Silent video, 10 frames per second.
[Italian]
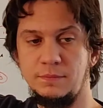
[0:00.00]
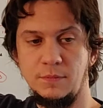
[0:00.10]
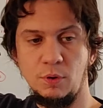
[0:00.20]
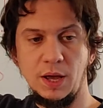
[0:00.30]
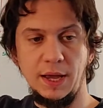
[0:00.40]

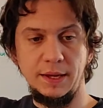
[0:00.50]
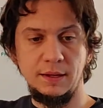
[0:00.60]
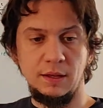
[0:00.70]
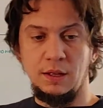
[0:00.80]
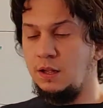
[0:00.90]
Ok?
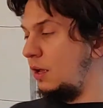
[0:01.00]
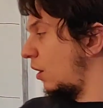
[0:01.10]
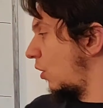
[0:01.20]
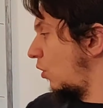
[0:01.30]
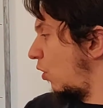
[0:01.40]

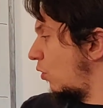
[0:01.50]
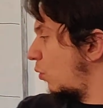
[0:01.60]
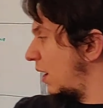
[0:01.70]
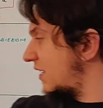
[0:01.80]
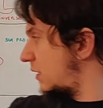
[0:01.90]
Con
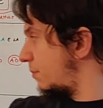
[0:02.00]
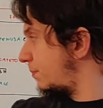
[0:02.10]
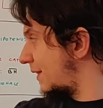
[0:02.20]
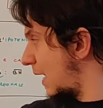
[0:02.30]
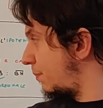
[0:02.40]

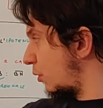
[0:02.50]
queste tre